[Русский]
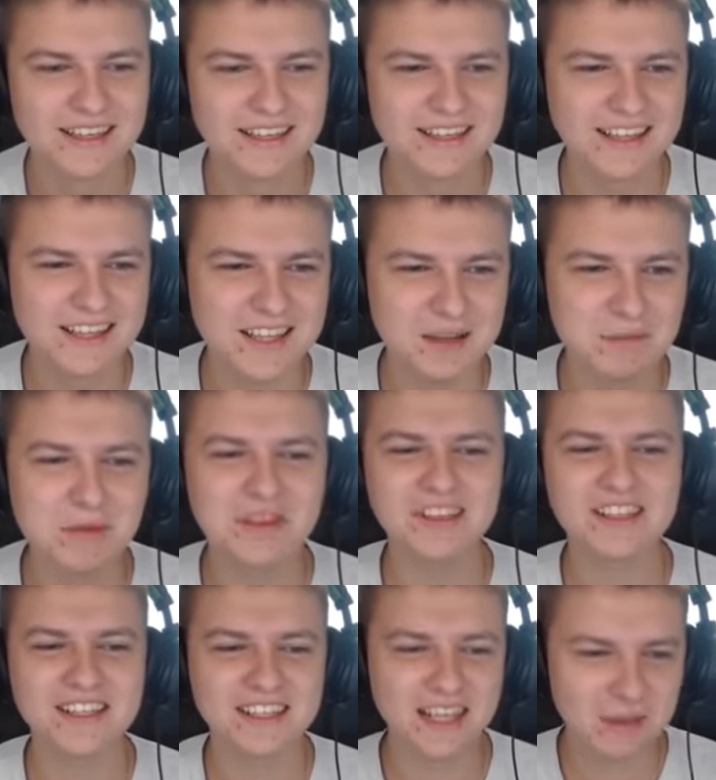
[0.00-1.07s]
Я так
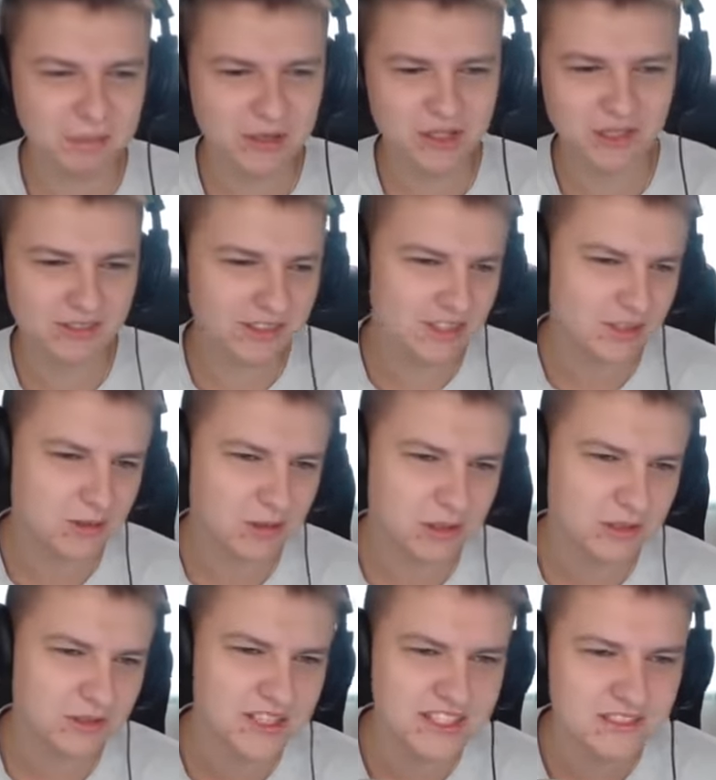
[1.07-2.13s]
понял, когда я пришел в
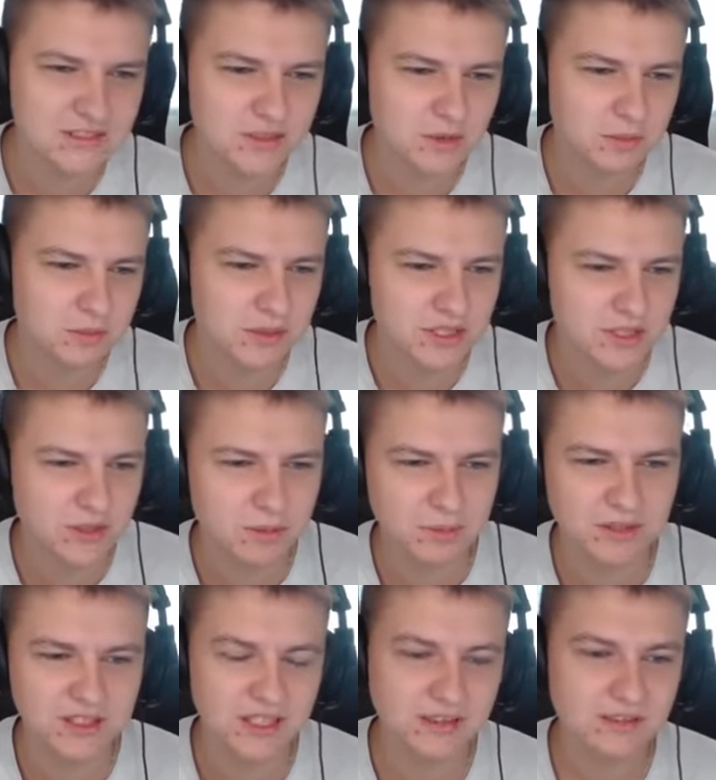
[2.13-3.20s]
Дискорд, у вас все пошло по
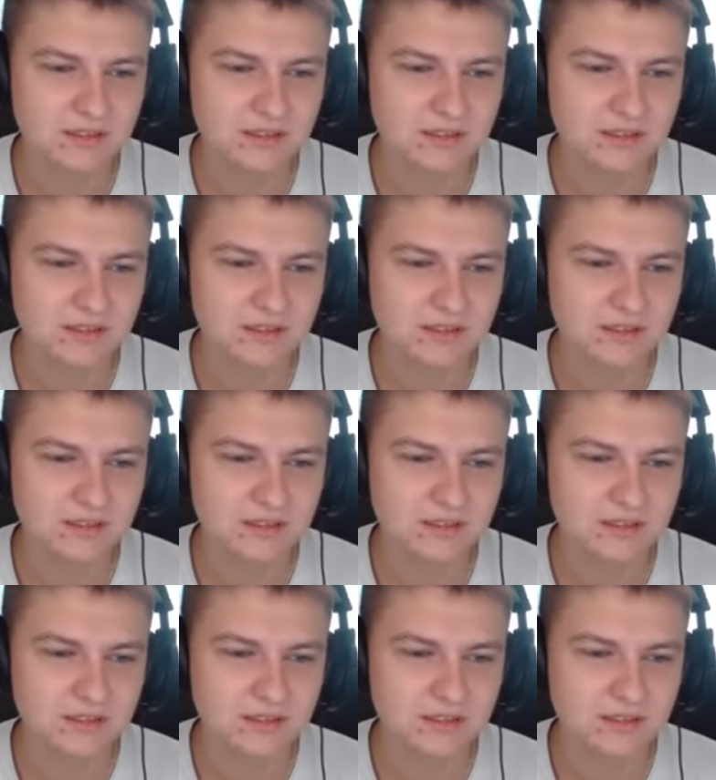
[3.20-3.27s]
Давай сейчас